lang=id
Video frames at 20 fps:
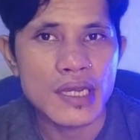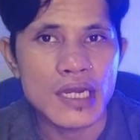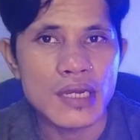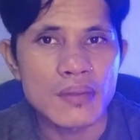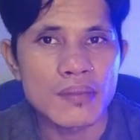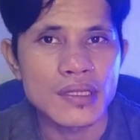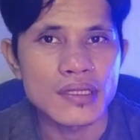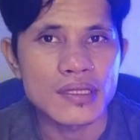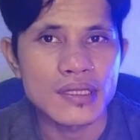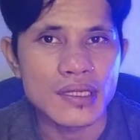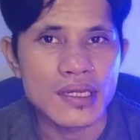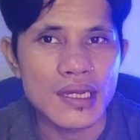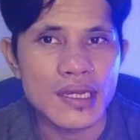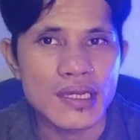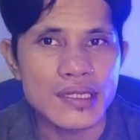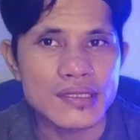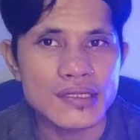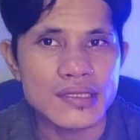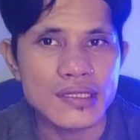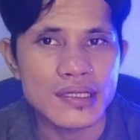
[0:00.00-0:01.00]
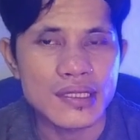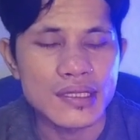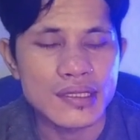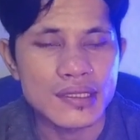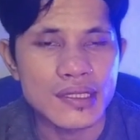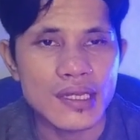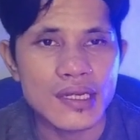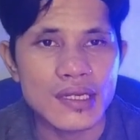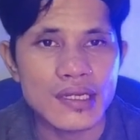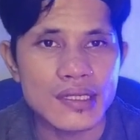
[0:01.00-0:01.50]
halaman tengah
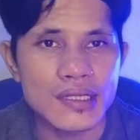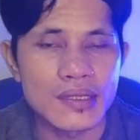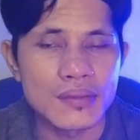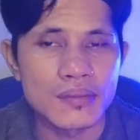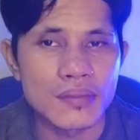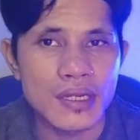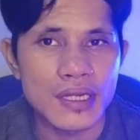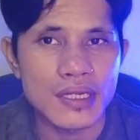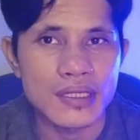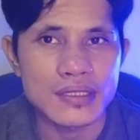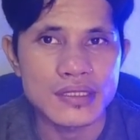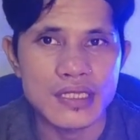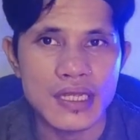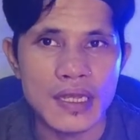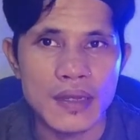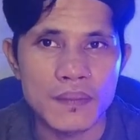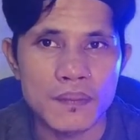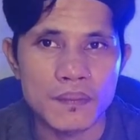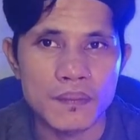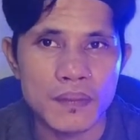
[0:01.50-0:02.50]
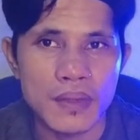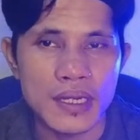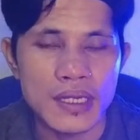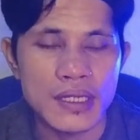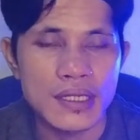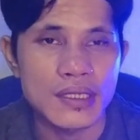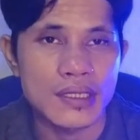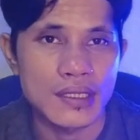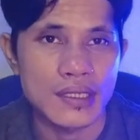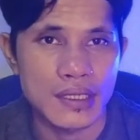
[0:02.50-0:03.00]
sekitar 5
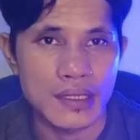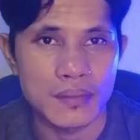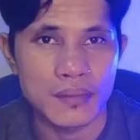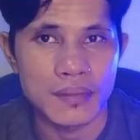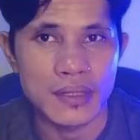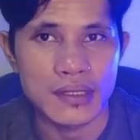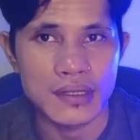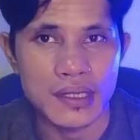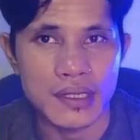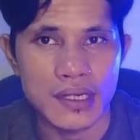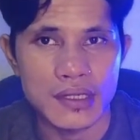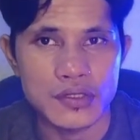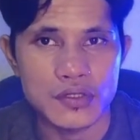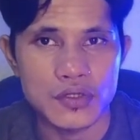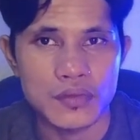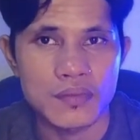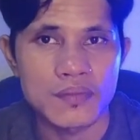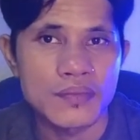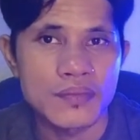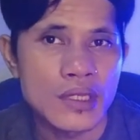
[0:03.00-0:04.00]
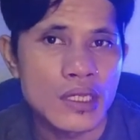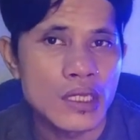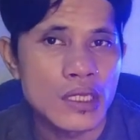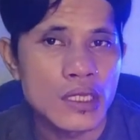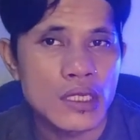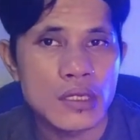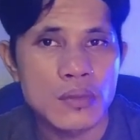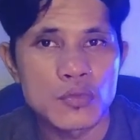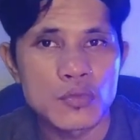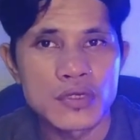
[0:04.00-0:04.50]
sampai 6 meteran. So.
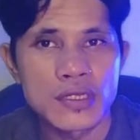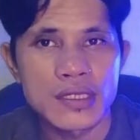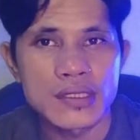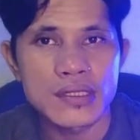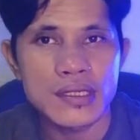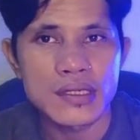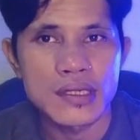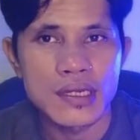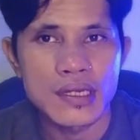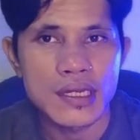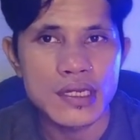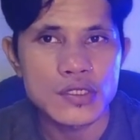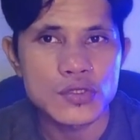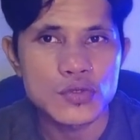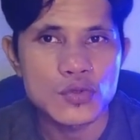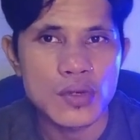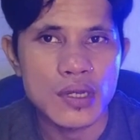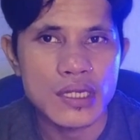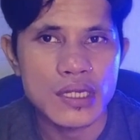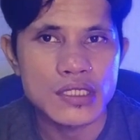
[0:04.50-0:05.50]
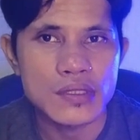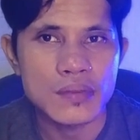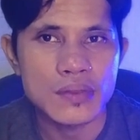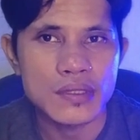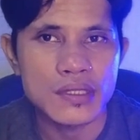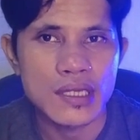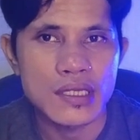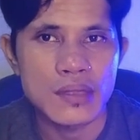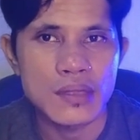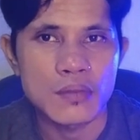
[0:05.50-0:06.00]
Kemudian terdengar suara
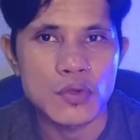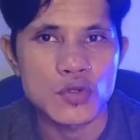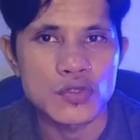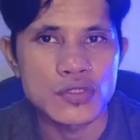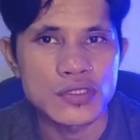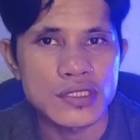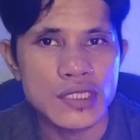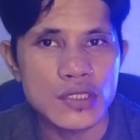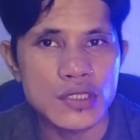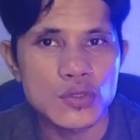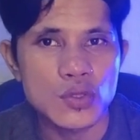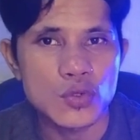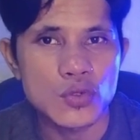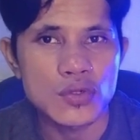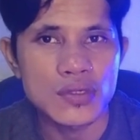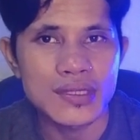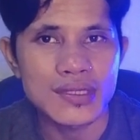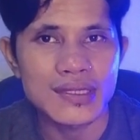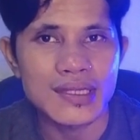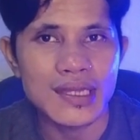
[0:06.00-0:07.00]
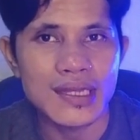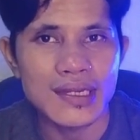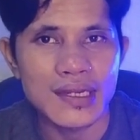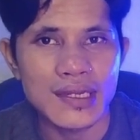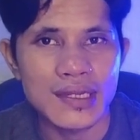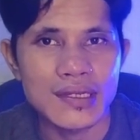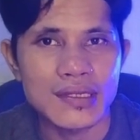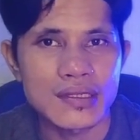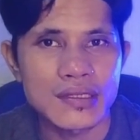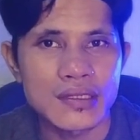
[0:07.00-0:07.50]
seperti ayam loncat turun ke
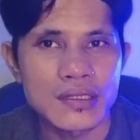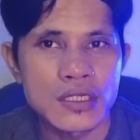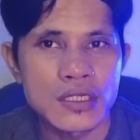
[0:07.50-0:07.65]
tanah.